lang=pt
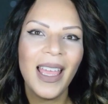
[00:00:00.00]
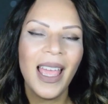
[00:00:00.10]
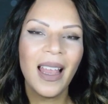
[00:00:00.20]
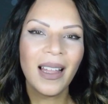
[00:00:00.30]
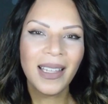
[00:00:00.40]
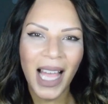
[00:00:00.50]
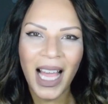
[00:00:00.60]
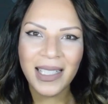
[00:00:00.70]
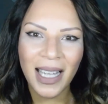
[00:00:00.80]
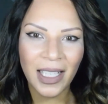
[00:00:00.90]
Ela tá
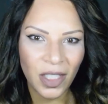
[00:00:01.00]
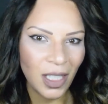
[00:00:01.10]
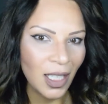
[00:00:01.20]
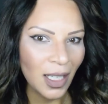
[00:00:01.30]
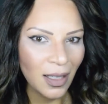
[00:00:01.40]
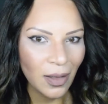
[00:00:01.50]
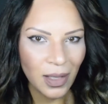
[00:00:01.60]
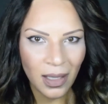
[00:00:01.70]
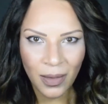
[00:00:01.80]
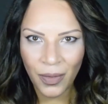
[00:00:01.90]
rasgadinha, então
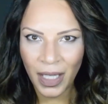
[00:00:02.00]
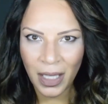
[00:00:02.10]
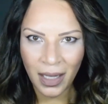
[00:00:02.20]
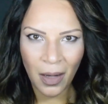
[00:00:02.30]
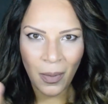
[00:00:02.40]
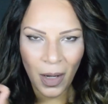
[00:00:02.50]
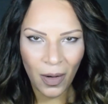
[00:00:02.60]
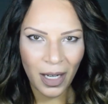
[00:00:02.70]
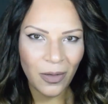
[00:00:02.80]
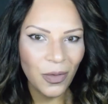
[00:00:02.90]
vocês vão ver que tem uma
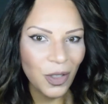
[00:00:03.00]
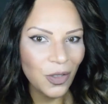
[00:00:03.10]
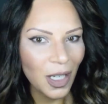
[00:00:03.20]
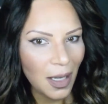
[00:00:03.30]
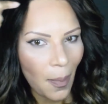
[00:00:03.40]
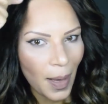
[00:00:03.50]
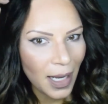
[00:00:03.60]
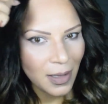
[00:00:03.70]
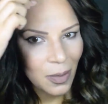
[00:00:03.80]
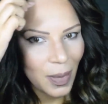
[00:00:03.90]
hora no vídeo aí que
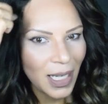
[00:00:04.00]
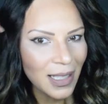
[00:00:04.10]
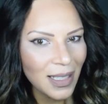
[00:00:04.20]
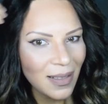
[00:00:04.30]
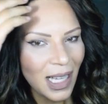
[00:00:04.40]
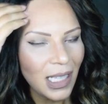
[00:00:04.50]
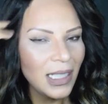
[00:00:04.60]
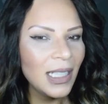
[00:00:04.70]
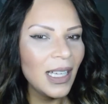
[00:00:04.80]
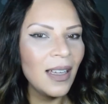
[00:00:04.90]
aparece um pedacinho da
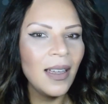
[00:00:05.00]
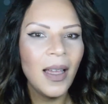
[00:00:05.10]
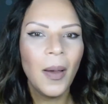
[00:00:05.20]
linha,